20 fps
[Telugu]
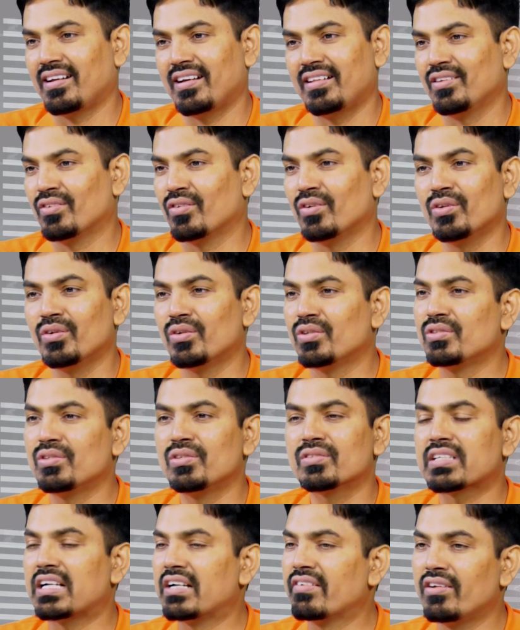అది కొన్ని రోజులు
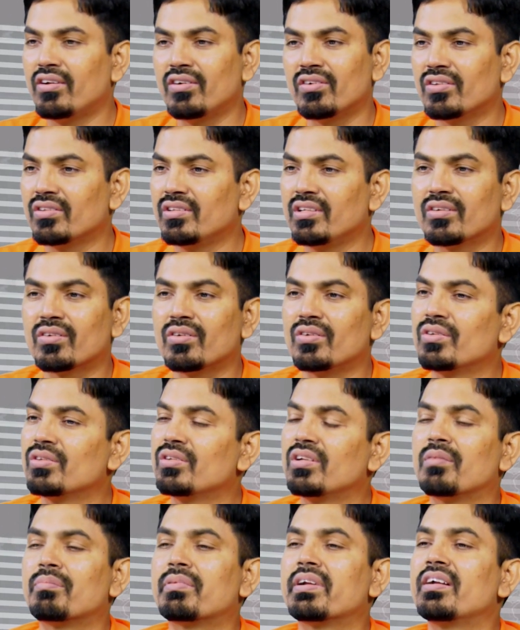సైడ్వేర్ ఉంటుంది కొన్ని
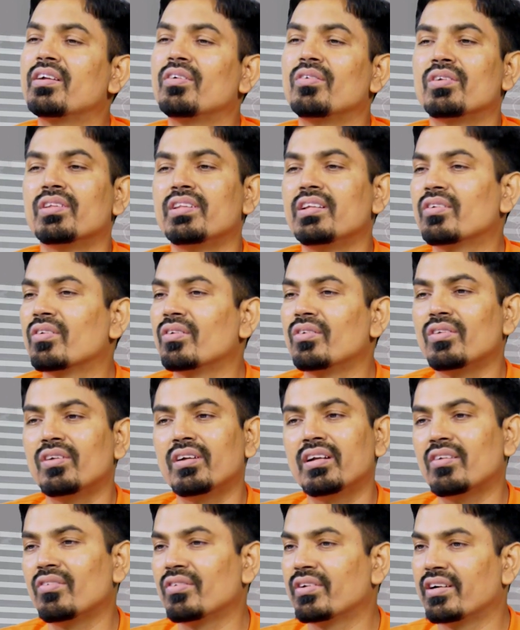రోజులు అప్ ట్రెండ్లో ఉంటుంది కొన్ని రోజులు
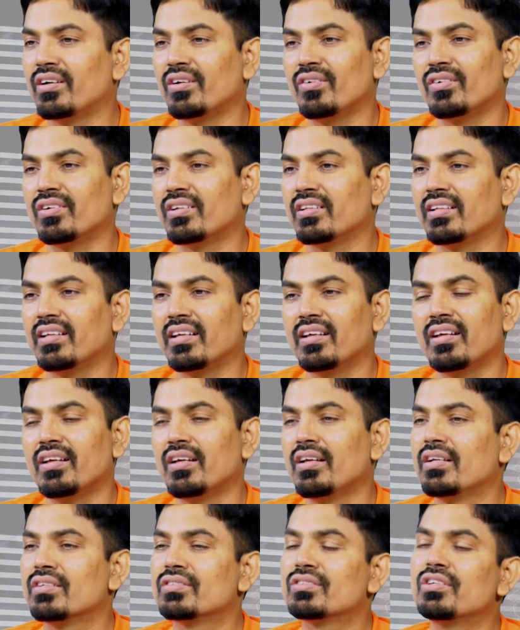డౌన్ ట్రెండ్లో ఉంటుంది
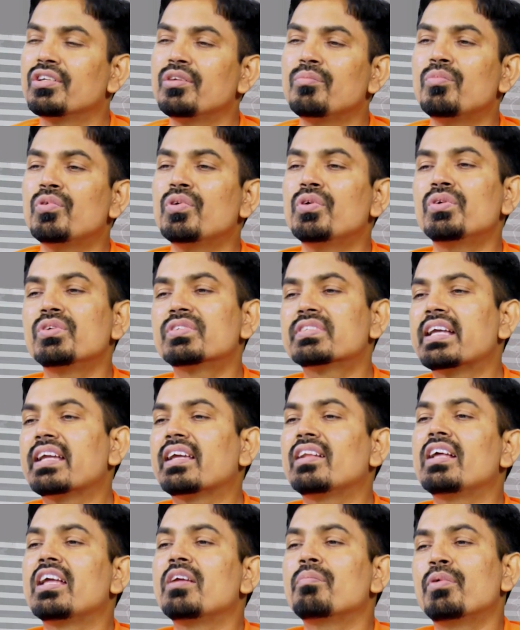సో ఈ మూడు
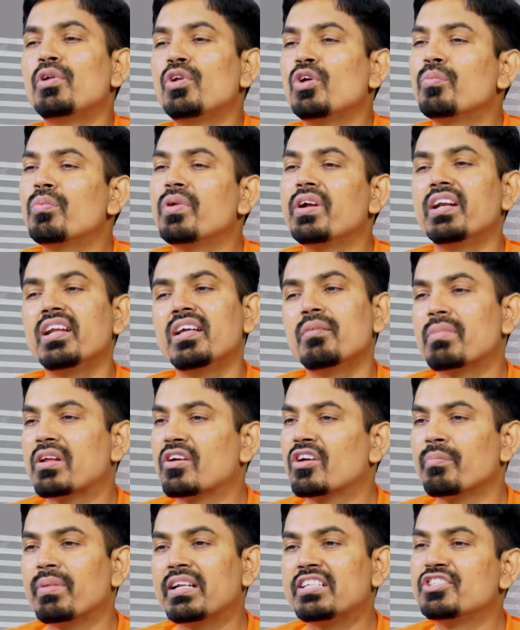సైకిల్ అయిపోయే లోపలనే
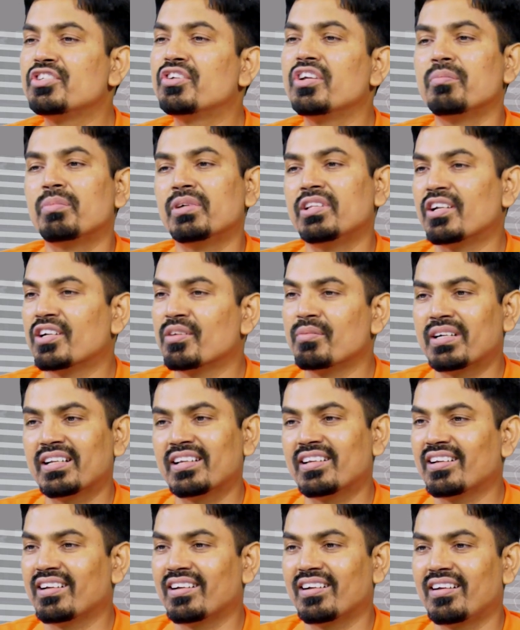మనోడు పని జీరో అయిపోతుంది
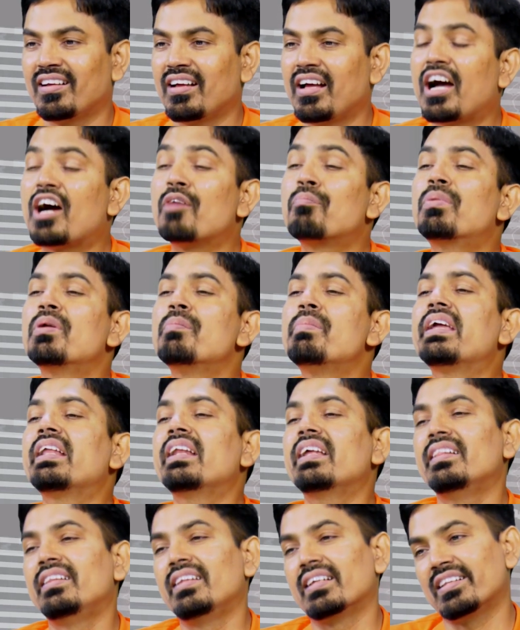ఆటోమేటిక్గా అప్పుడు బిగిన్
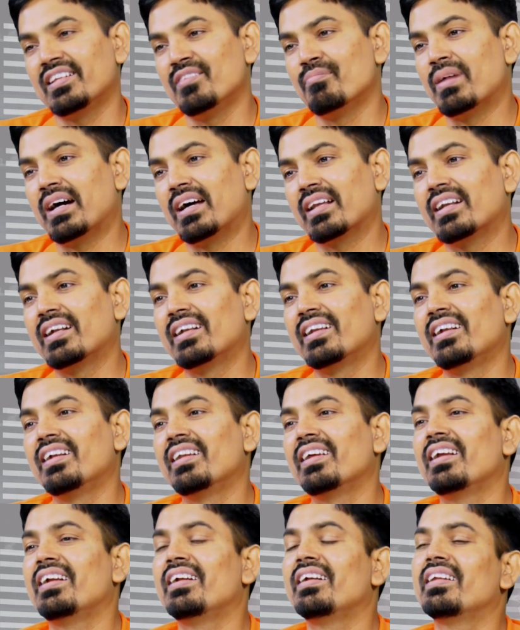అయింది అసలు ఈ మార్కెట్ అంటే
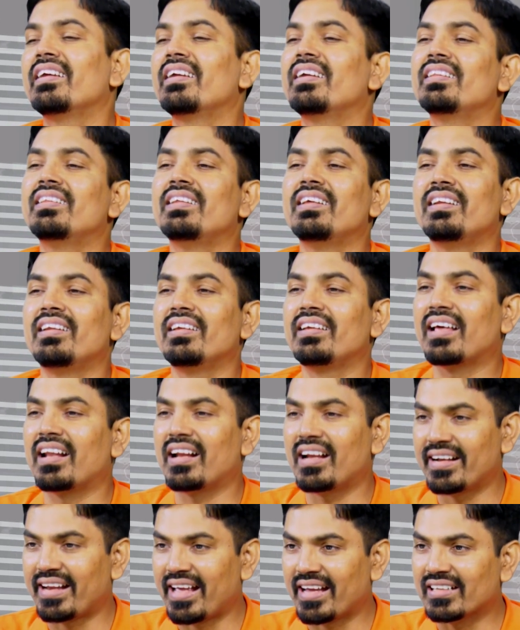ఏంటి దీన్ని
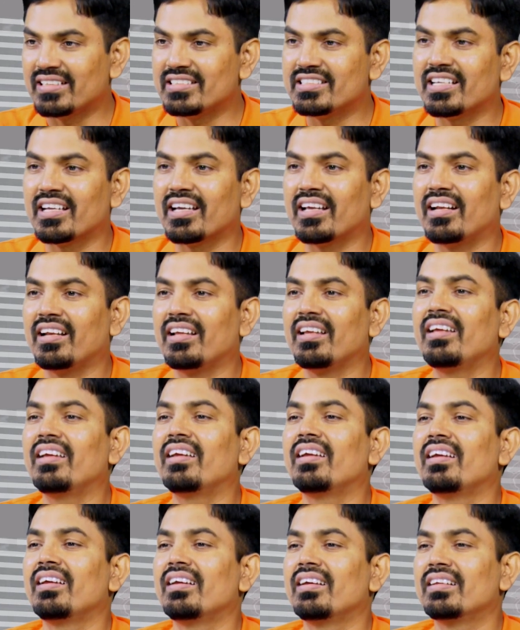ఎలా ట్యాకిల్ చేయాలి
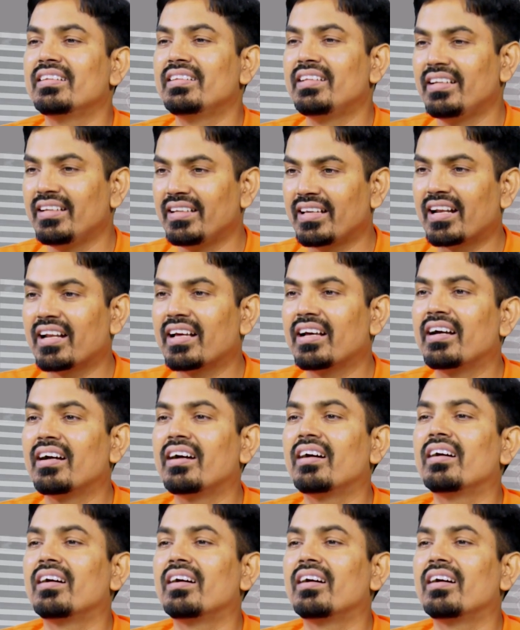దీన్ని ఎలా